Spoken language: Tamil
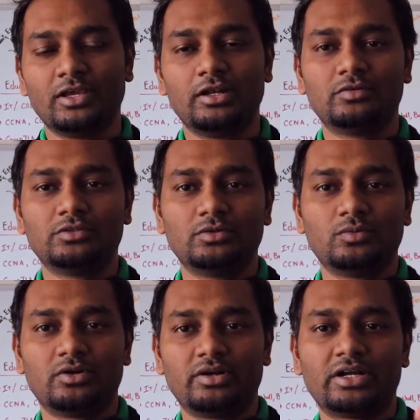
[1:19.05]
இல்லை வந்து
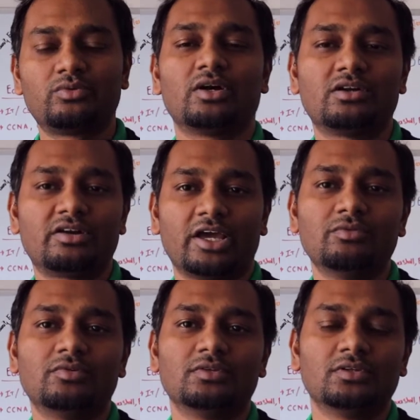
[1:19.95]
உங்களோட நெட்ஒர்க்
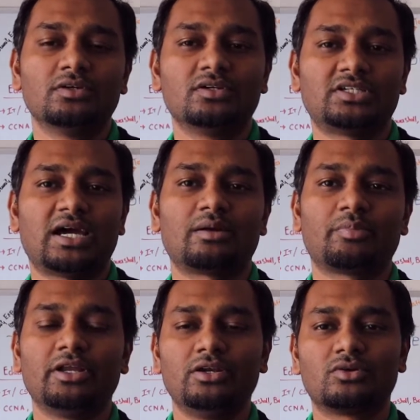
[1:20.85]
ட்ரைவை வந்து
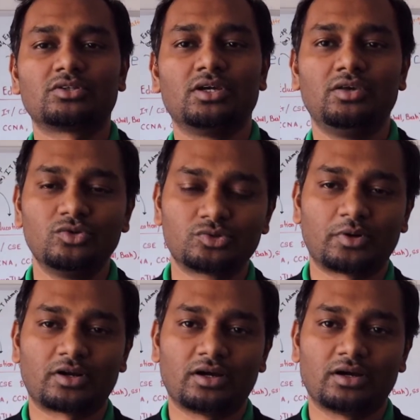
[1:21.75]
ஷேர் பண்ணி இன்னொருத்தங்க
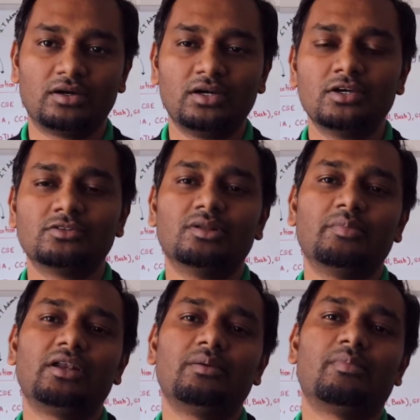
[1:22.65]
யூஸ் பண்ணுறாங்க ஸோ
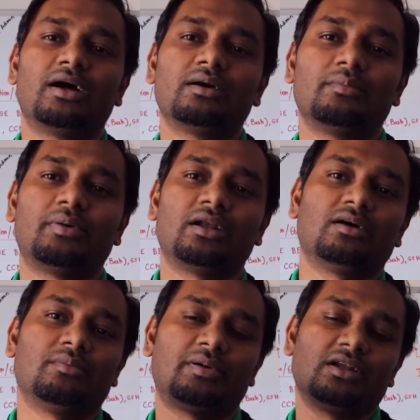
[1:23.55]
இந்தமாரி மல பல
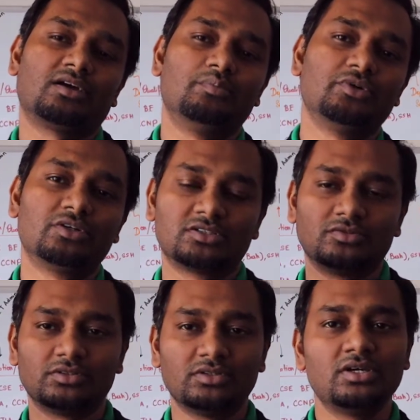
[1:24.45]
பல
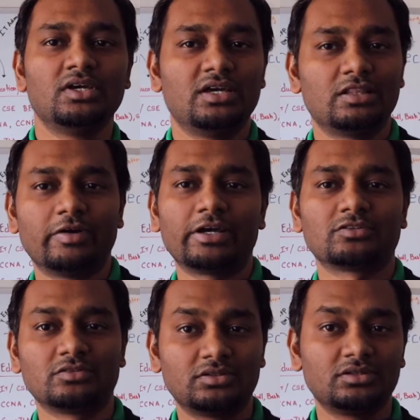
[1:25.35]
கம்ப்யூட்டர்ஸ்க்கு வந்து இந்த
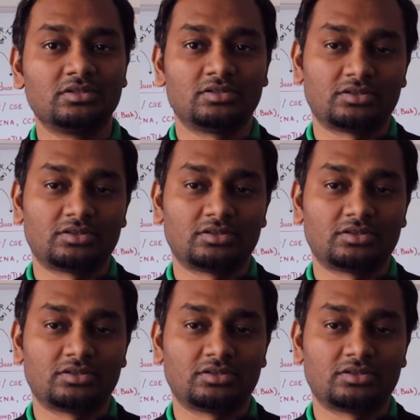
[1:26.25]
வைரஸ் வந்து